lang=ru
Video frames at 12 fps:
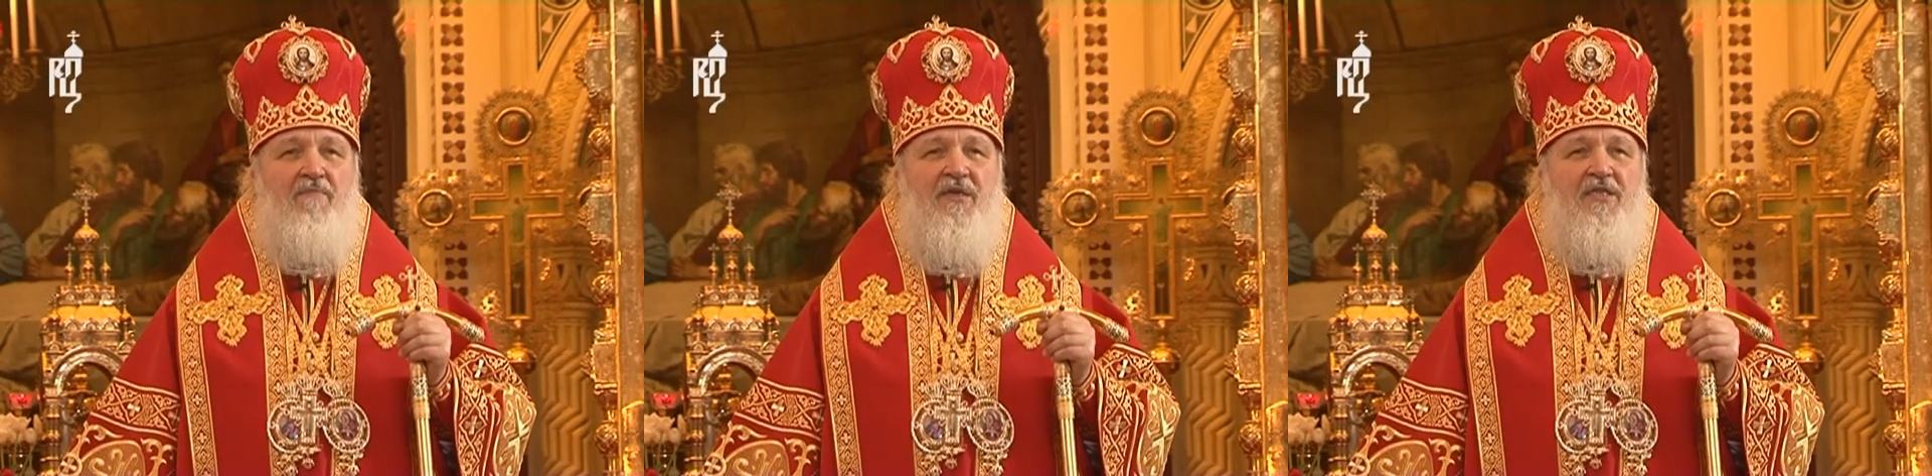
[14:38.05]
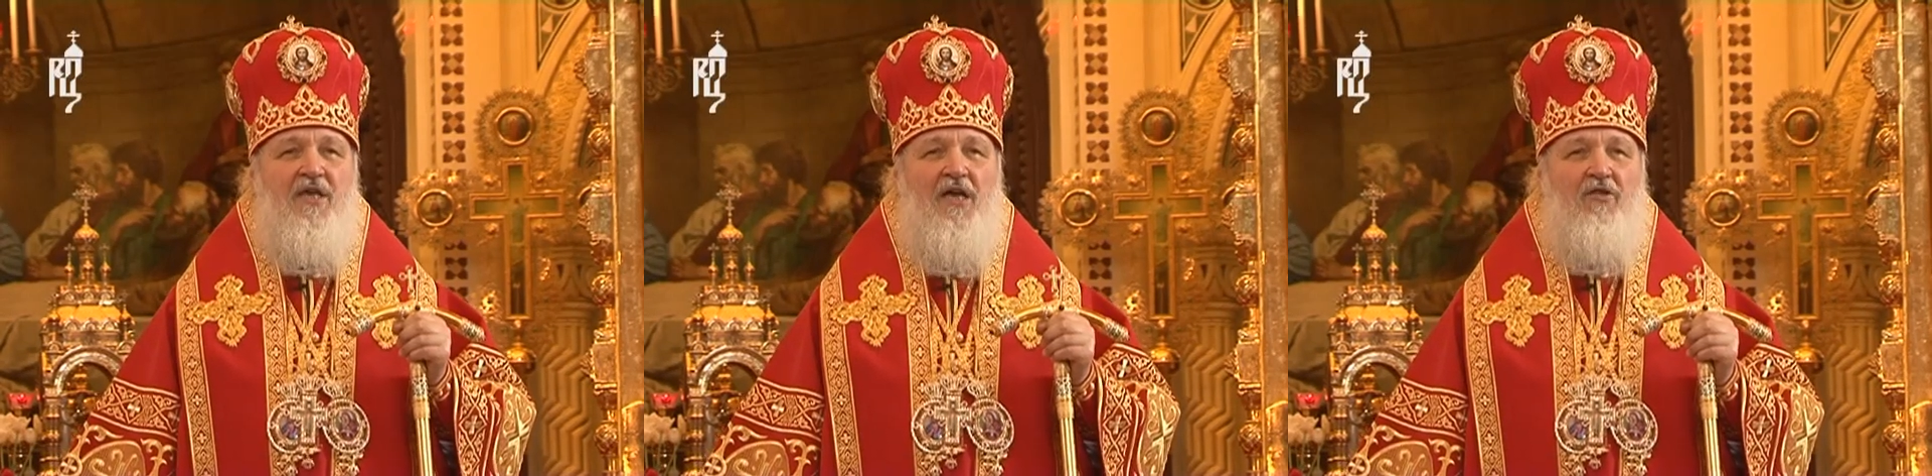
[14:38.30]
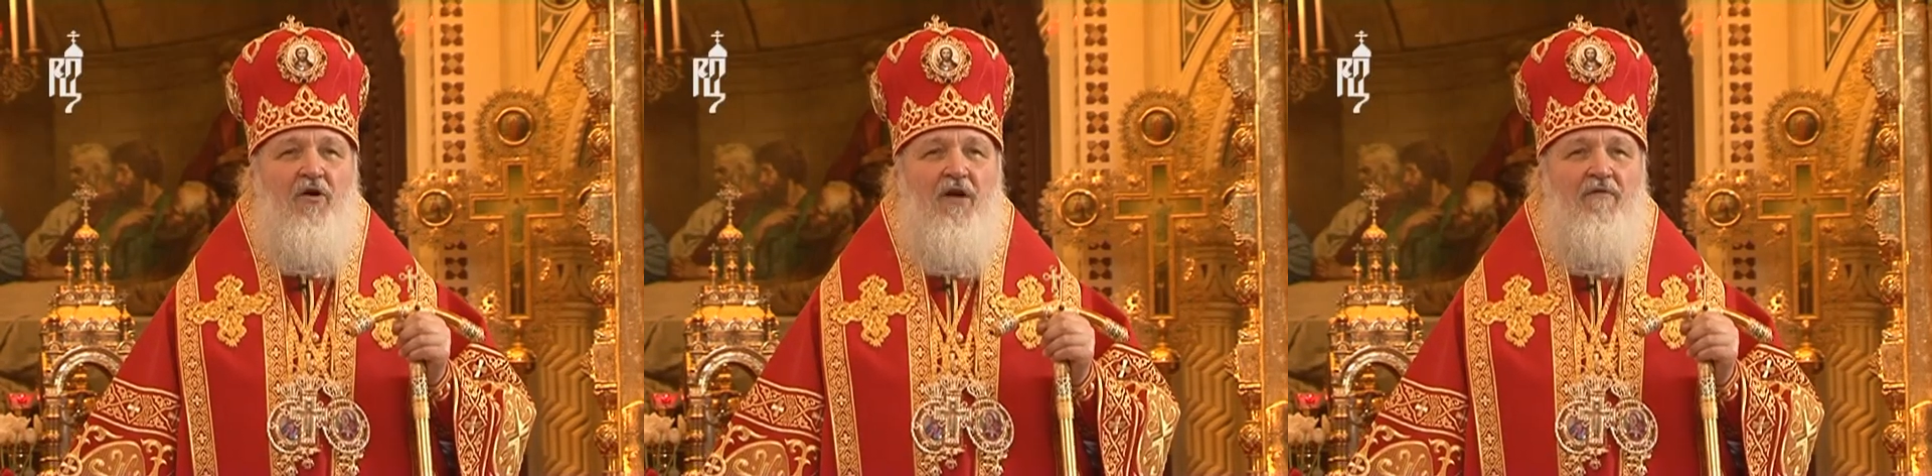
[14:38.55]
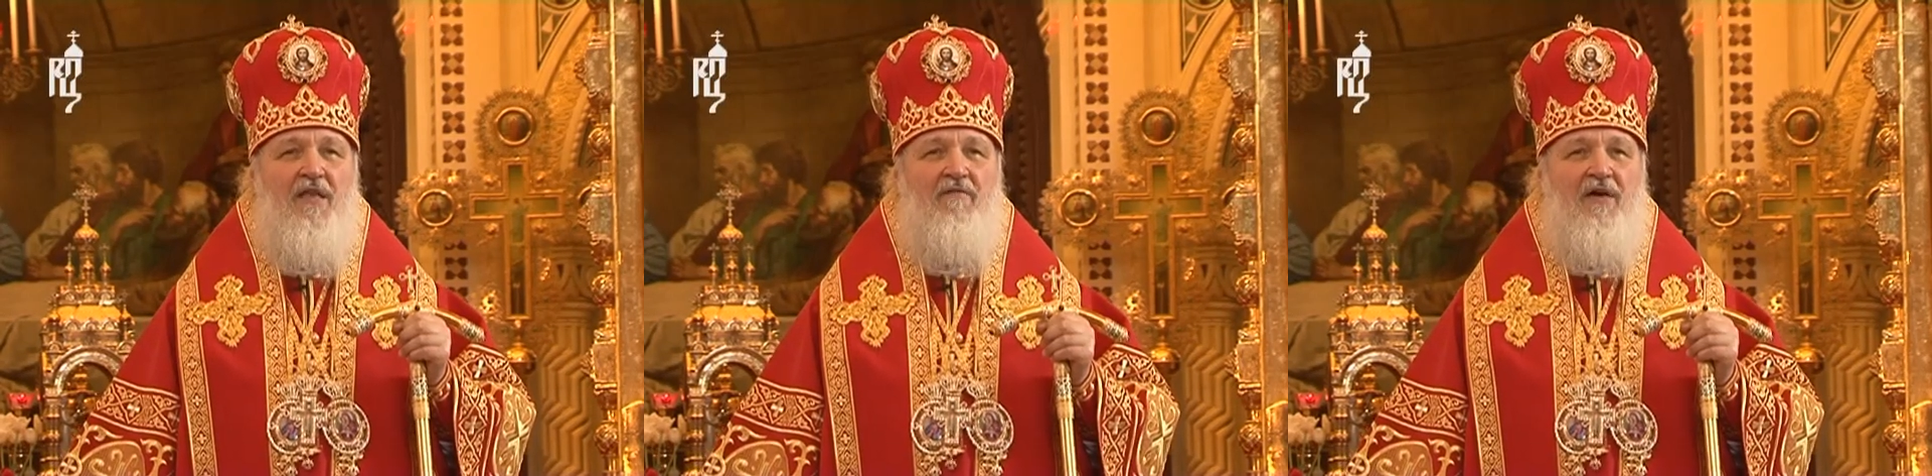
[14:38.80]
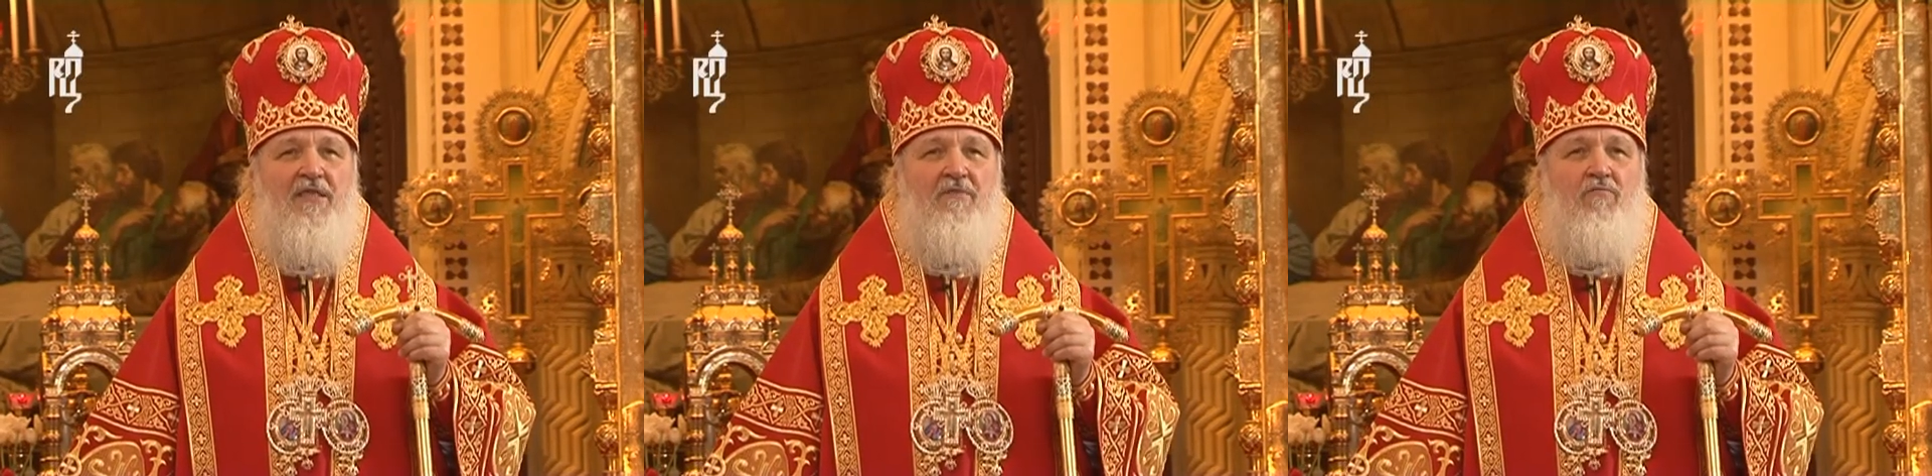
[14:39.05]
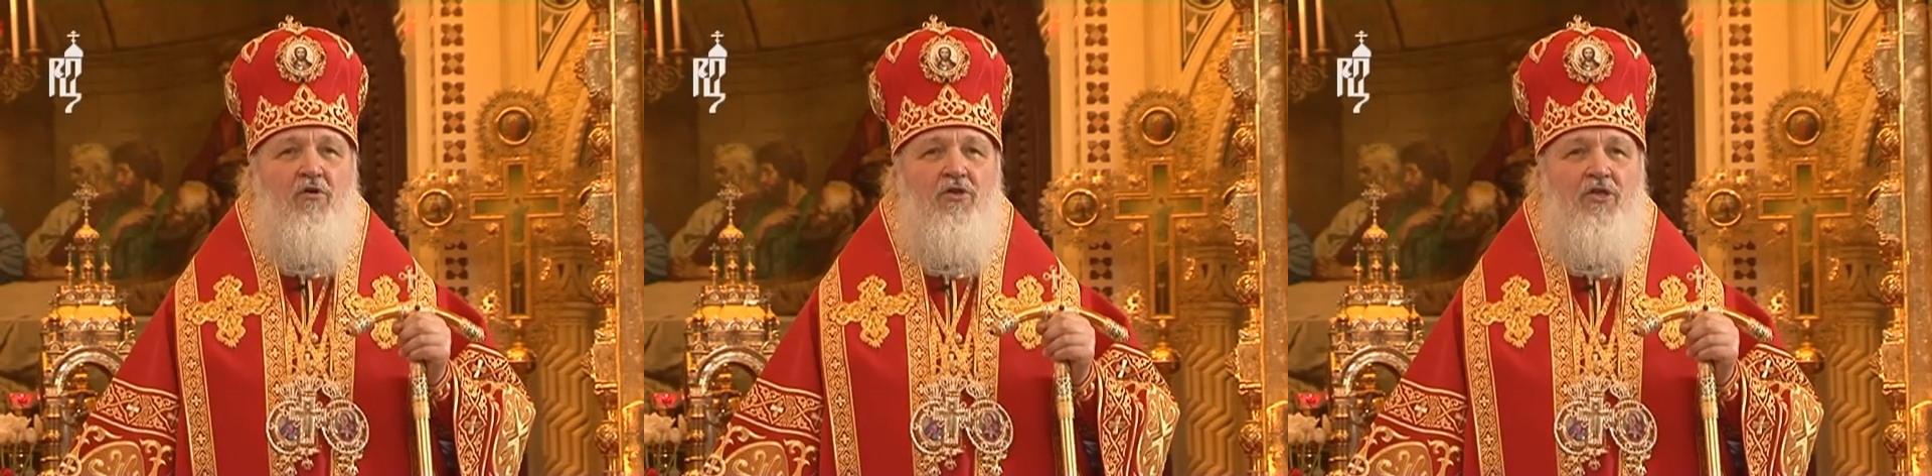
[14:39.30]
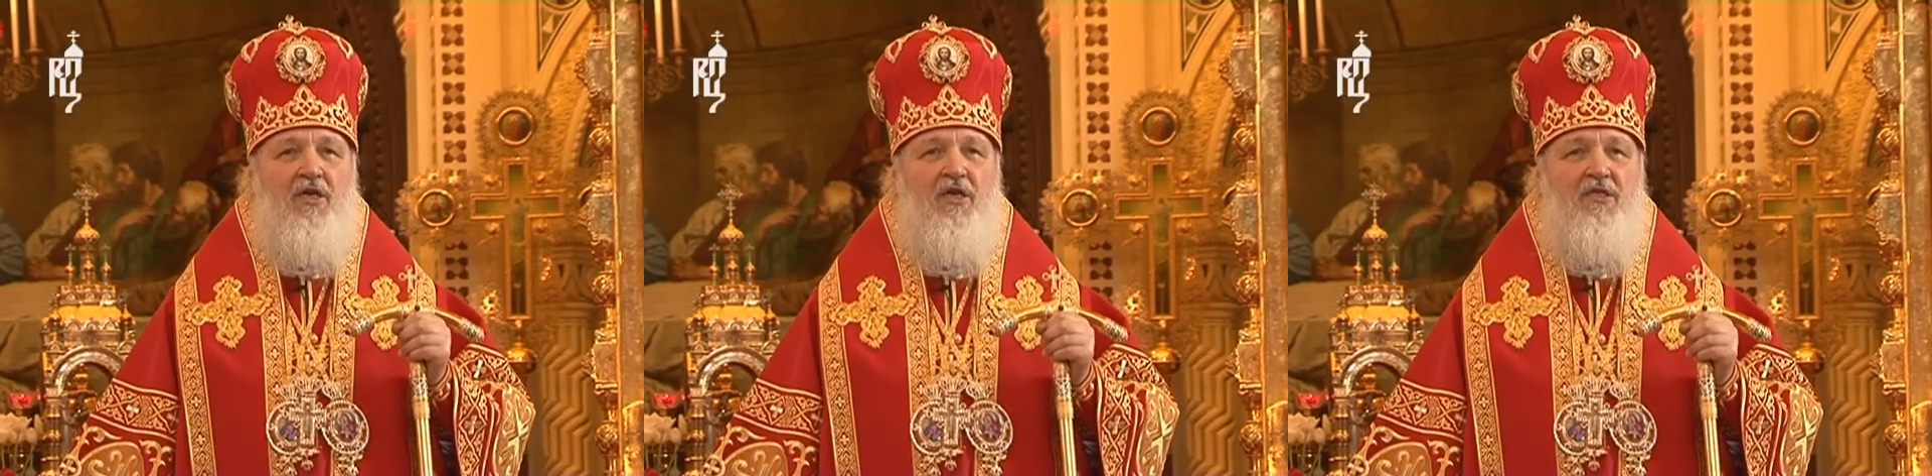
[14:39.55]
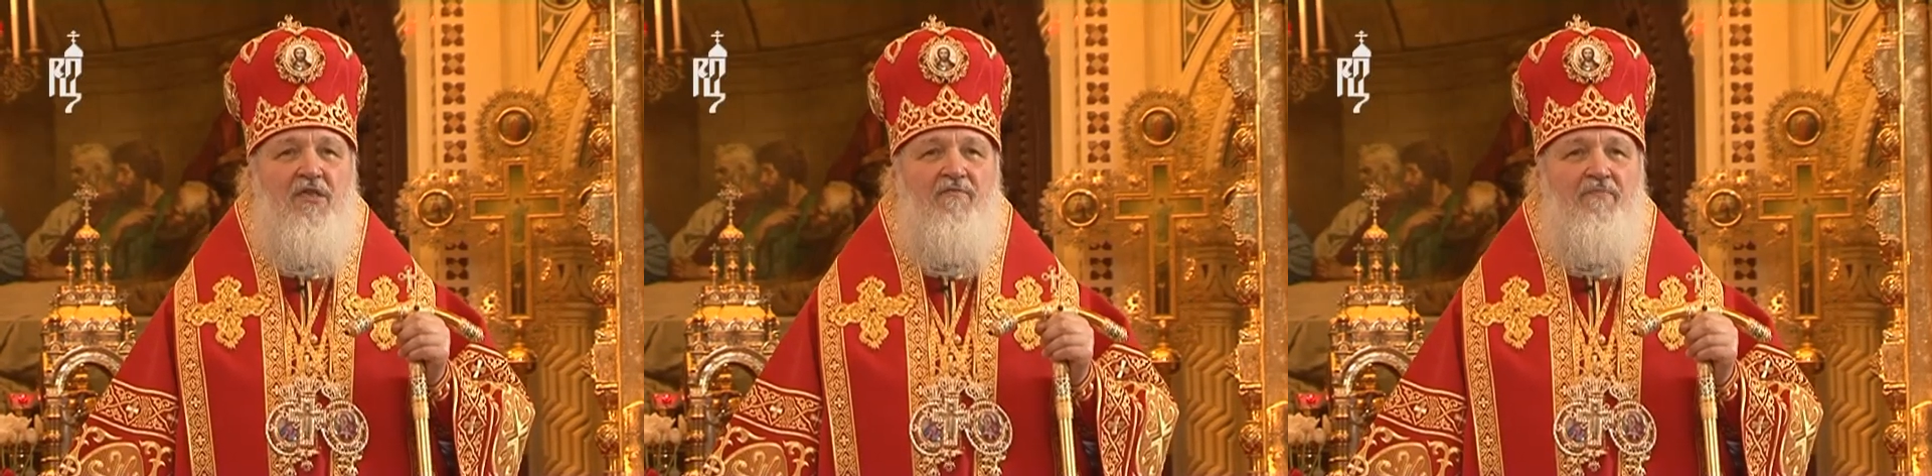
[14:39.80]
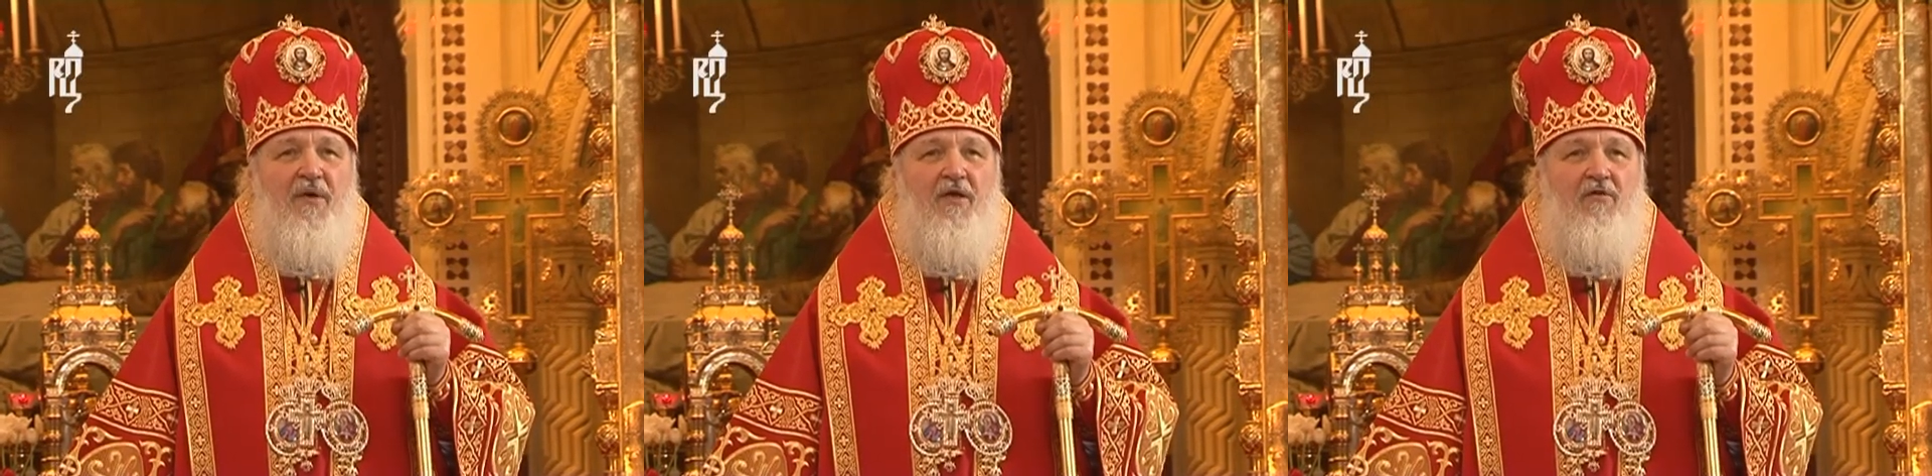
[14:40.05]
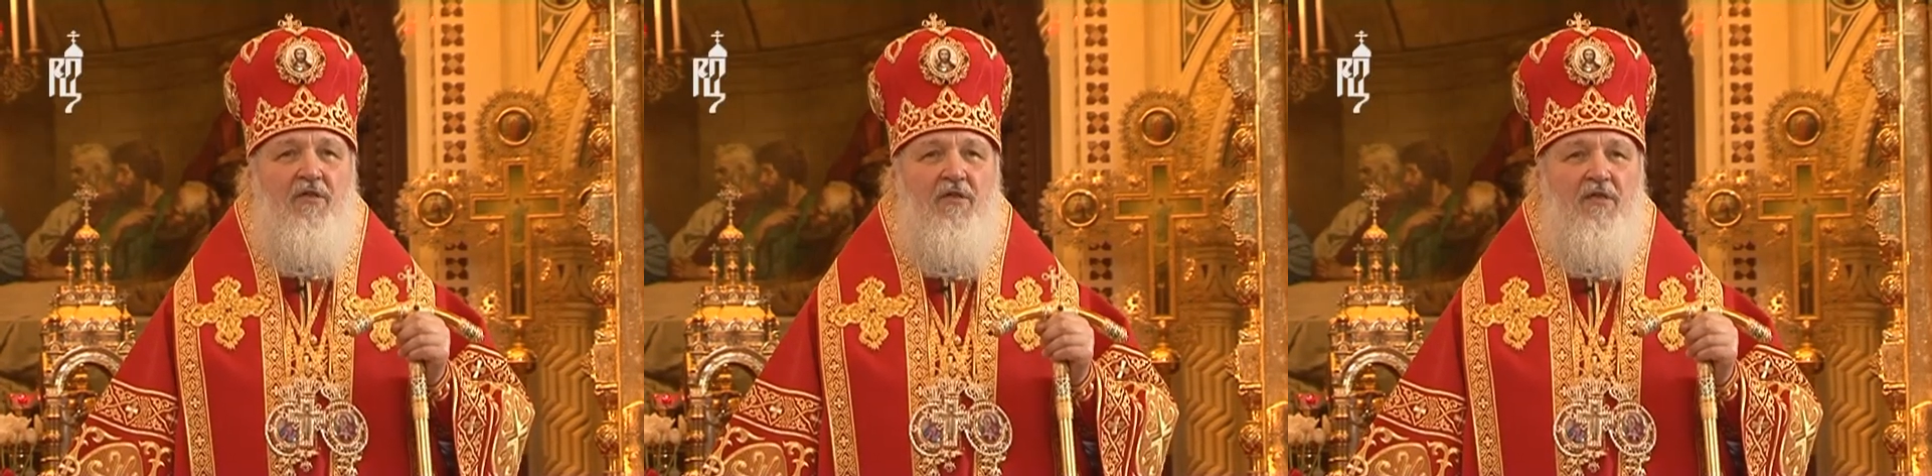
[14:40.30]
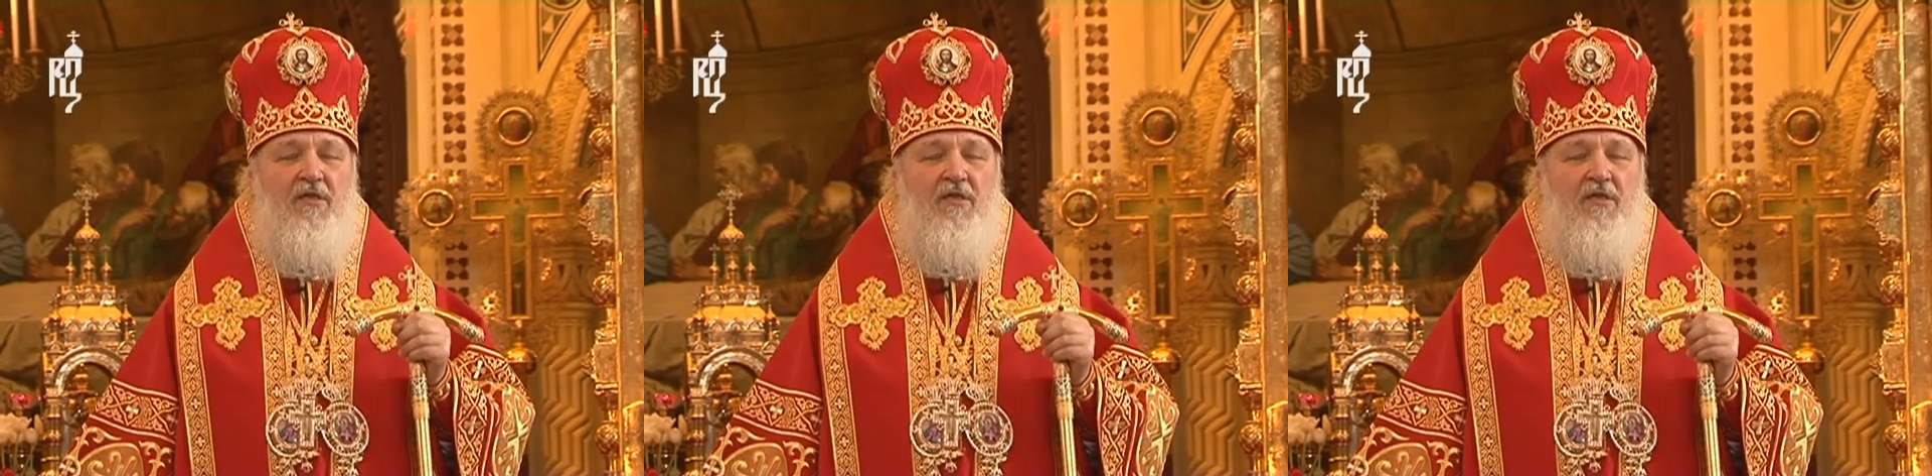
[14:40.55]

без которого невозможно идти вперед.